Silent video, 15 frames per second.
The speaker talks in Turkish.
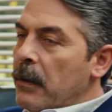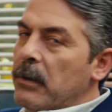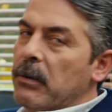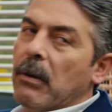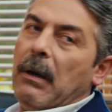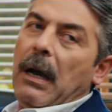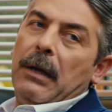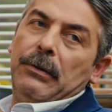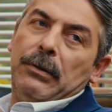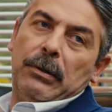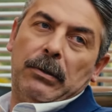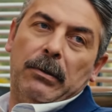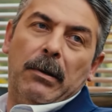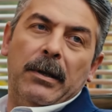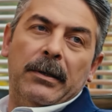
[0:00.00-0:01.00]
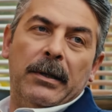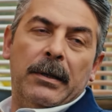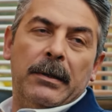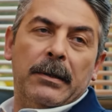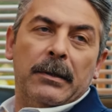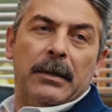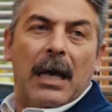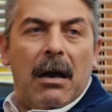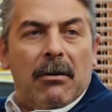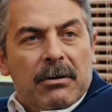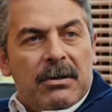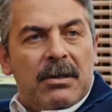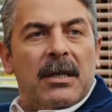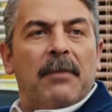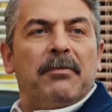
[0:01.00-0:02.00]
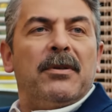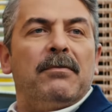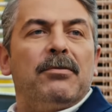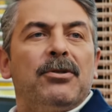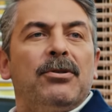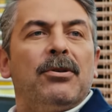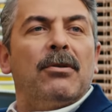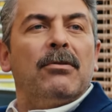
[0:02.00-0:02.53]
Yok artık Gülendir. Ya kızın yaptığı bir şey